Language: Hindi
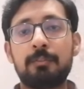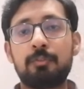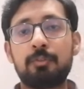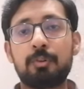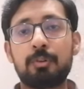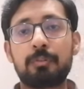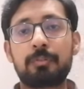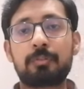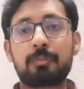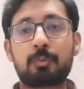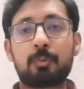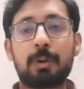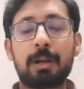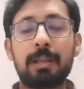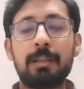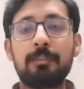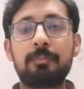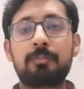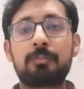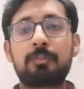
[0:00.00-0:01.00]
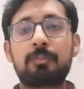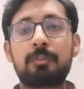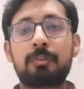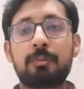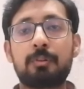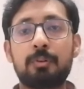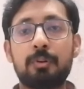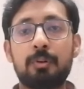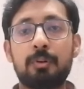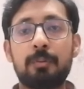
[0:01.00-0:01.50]
जो स्क्वाइश
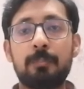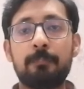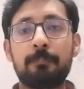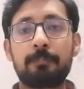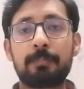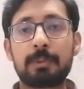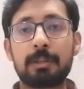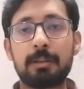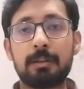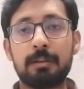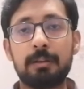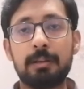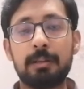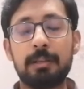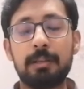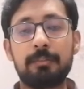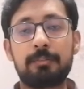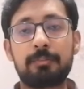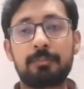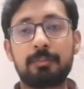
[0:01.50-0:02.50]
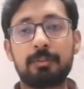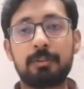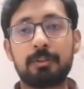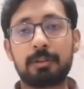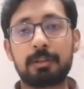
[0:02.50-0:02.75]
को हिस,